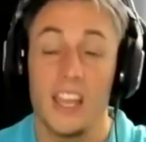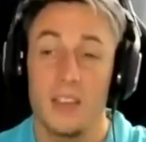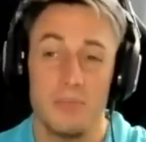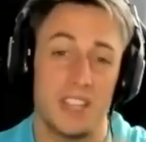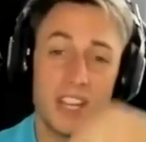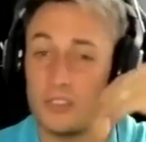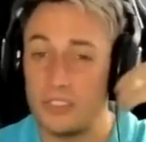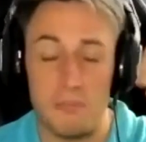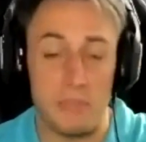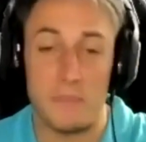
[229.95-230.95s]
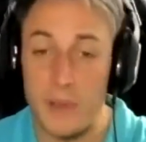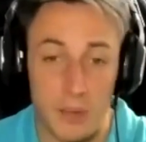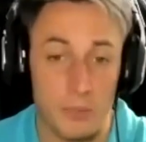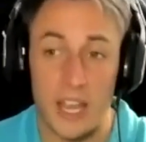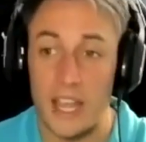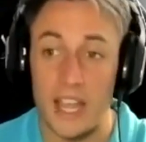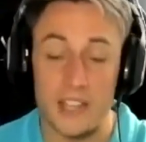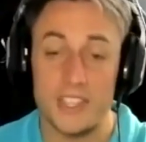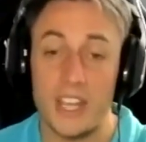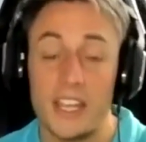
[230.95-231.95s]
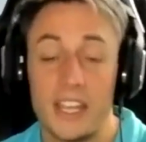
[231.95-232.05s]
mientras nos empapábamos en la cancha,